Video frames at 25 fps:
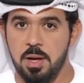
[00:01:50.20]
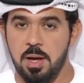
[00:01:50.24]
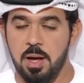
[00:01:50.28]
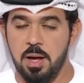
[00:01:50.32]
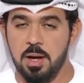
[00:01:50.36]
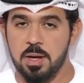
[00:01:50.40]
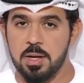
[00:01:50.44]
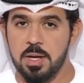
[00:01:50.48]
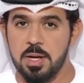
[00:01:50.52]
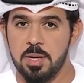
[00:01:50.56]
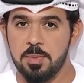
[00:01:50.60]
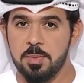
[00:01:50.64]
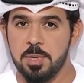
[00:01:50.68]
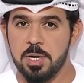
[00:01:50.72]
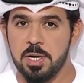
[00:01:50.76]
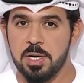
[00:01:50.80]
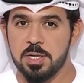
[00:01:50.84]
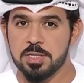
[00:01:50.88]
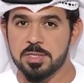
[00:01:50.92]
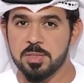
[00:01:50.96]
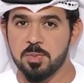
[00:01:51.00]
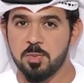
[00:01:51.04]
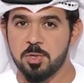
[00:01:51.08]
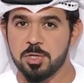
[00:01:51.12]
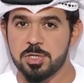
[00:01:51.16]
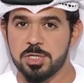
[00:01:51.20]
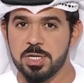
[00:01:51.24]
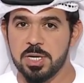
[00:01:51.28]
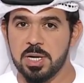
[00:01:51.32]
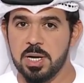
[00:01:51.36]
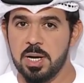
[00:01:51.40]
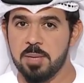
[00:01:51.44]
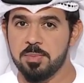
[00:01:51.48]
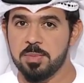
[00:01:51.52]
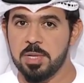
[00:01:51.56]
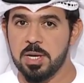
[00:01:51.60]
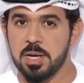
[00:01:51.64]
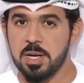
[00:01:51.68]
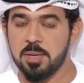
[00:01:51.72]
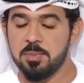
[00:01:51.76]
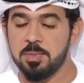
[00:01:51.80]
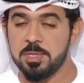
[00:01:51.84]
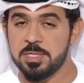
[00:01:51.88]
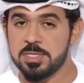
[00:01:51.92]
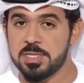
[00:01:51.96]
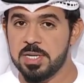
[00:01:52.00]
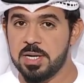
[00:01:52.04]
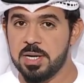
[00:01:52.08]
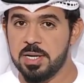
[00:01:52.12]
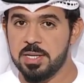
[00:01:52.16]
أقام سمو الشيخ عبد الله
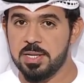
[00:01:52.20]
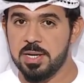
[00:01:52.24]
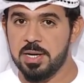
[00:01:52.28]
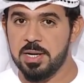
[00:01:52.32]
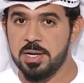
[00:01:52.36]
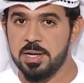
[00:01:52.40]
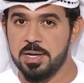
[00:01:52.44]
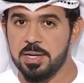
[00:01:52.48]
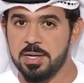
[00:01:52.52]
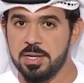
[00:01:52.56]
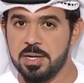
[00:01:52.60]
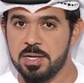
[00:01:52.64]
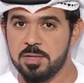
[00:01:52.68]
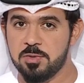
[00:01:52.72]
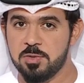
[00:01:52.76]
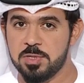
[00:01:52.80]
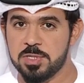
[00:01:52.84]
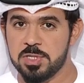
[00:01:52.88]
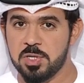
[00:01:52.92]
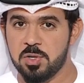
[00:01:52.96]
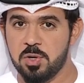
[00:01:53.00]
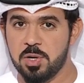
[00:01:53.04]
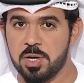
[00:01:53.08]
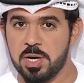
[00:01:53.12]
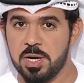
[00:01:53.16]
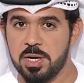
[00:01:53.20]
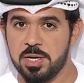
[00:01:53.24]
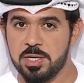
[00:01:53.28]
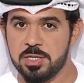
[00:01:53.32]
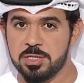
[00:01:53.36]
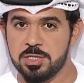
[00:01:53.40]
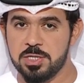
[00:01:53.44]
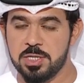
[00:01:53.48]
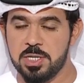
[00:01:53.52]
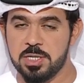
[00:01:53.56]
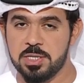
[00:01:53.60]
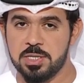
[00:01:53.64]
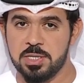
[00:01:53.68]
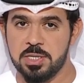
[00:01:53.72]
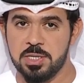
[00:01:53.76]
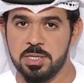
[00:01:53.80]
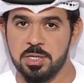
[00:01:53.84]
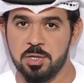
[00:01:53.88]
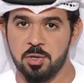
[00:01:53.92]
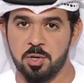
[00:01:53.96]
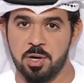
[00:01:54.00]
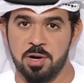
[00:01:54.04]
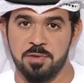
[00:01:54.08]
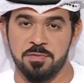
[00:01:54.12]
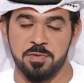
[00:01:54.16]
بن زايد آل نهيان وزير الخارجية
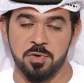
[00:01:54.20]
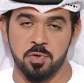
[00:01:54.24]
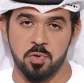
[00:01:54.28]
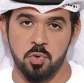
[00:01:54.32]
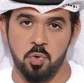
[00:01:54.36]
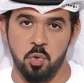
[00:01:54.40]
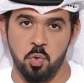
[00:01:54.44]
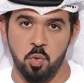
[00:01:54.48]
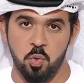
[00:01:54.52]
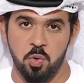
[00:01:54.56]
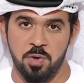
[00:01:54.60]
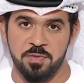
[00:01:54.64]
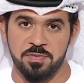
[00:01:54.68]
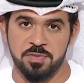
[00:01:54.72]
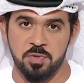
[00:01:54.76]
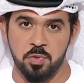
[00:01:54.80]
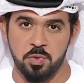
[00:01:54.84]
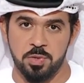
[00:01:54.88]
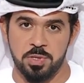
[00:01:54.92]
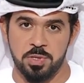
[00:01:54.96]
يرافقه وفد